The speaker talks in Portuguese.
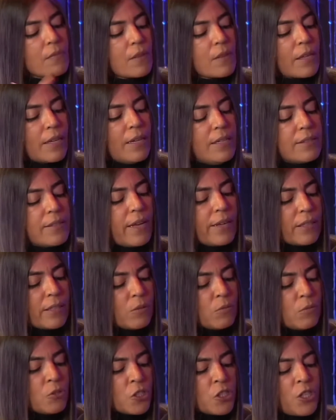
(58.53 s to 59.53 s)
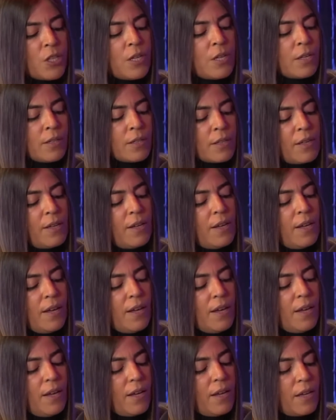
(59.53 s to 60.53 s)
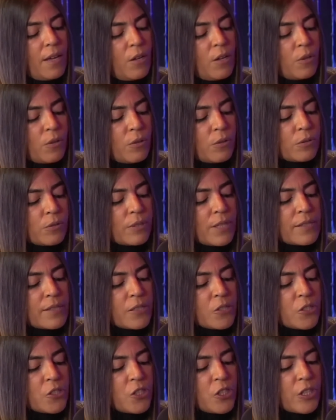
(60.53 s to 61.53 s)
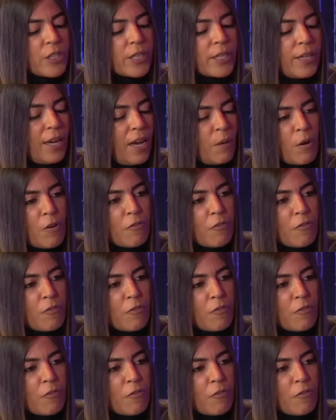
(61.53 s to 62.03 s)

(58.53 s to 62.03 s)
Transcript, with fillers: Até que um dia eu decidi criar uma